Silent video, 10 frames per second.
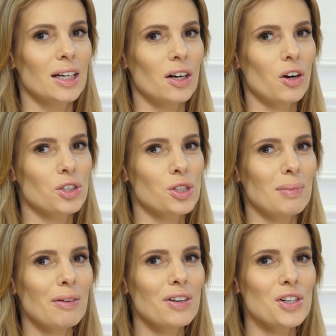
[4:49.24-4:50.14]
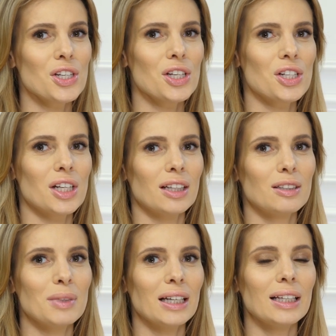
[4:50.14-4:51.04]
Choć mam wrażenie, że na
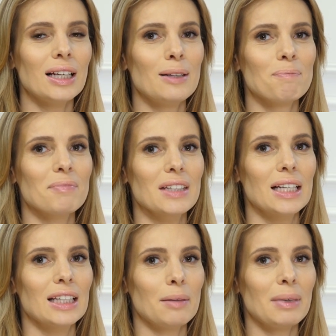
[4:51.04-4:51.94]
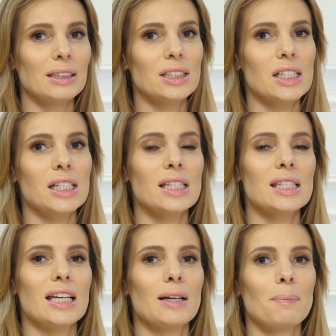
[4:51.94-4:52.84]
tym kanale tematy
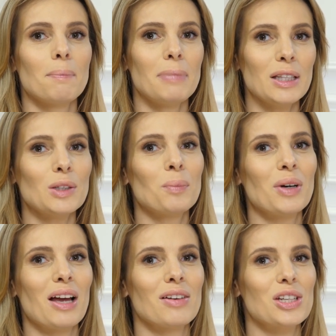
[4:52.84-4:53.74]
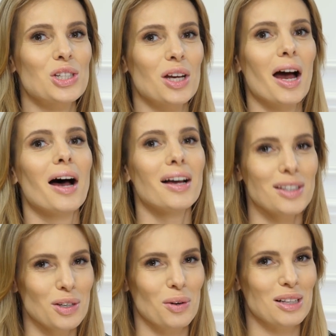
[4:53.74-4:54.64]
dziecięce będą pojawiać się
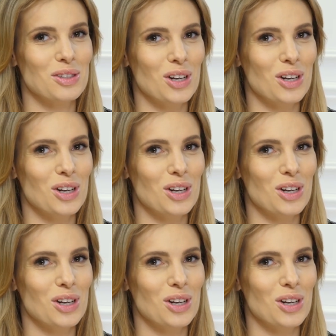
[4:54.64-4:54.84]
coraz